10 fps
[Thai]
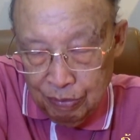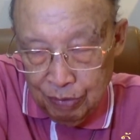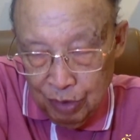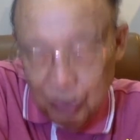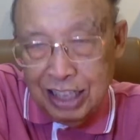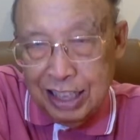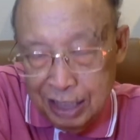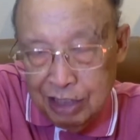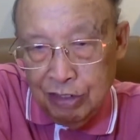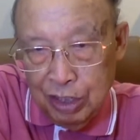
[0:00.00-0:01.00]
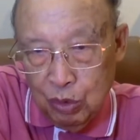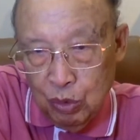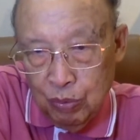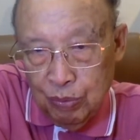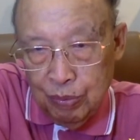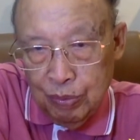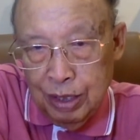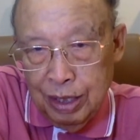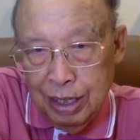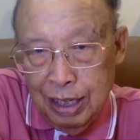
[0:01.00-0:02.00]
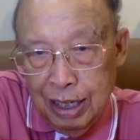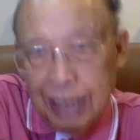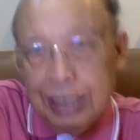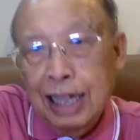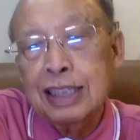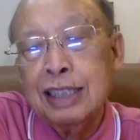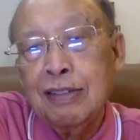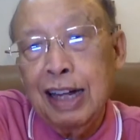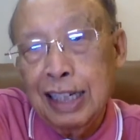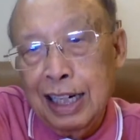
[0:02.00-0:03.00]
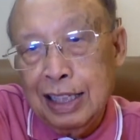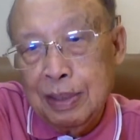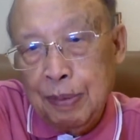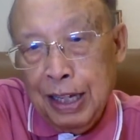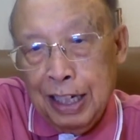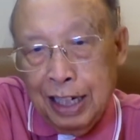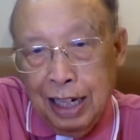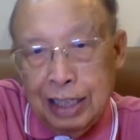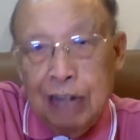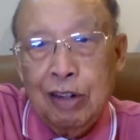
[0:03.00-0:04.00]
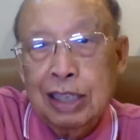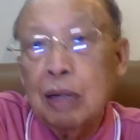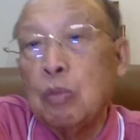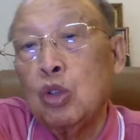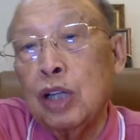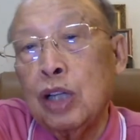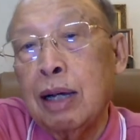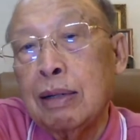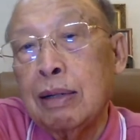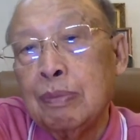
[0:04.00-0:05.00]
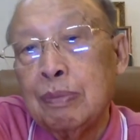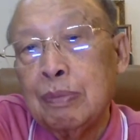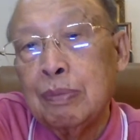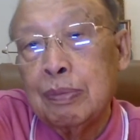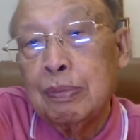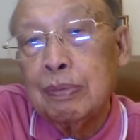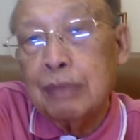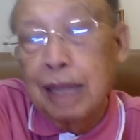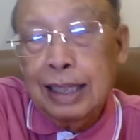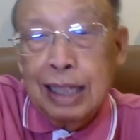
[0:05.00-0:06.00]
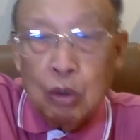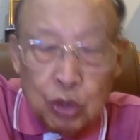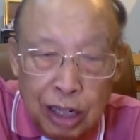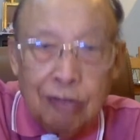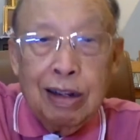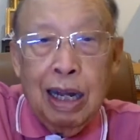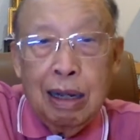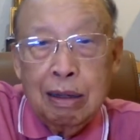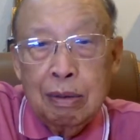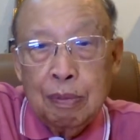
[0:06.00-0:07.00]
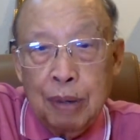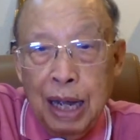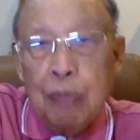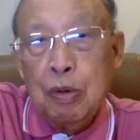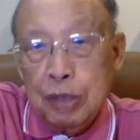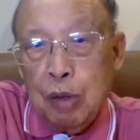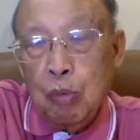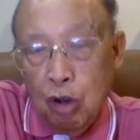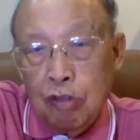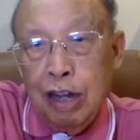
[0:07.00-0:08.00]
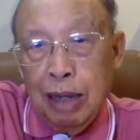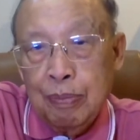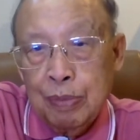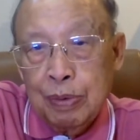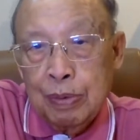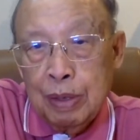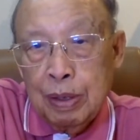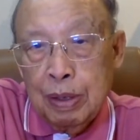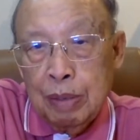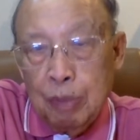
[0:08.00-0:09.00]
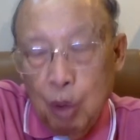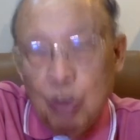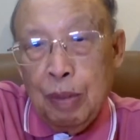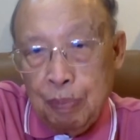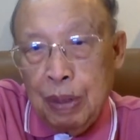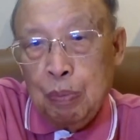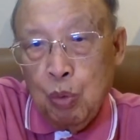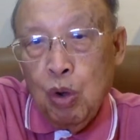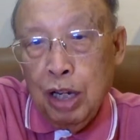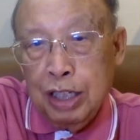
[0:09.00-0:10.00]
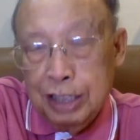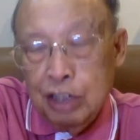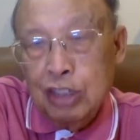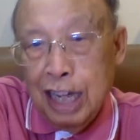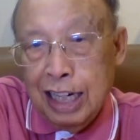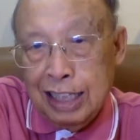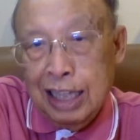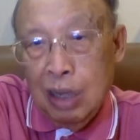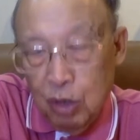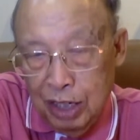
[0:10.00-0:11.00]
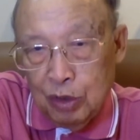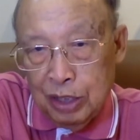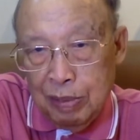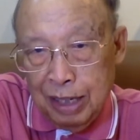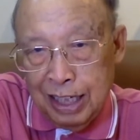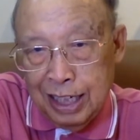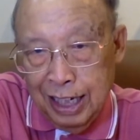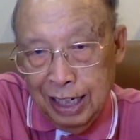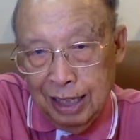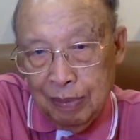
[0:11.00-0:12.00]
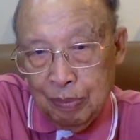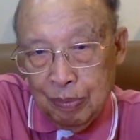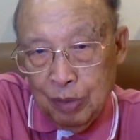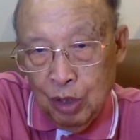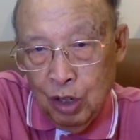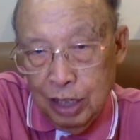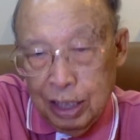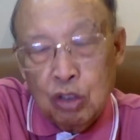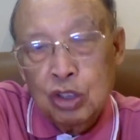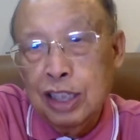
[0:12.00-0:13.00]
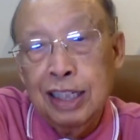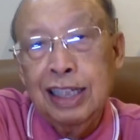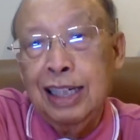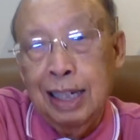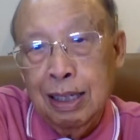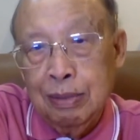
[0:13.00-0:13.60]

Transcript: นาอยังเสียชีวิตอยู่ และอาจารย์ชีวานในใดสิเป้ในใดอาจารย์ว่าอาจารย์บูจัก แต่อาจารย์หูจักว่า พระคำของพระเจ้าบอกว่า พระองค์ได้ปีนปัวเยียวยารักษาเขาแล้ว ที่ไม่กังเขนนั้นเนาะอาจารย์ก็เสื้อนนี่แหละ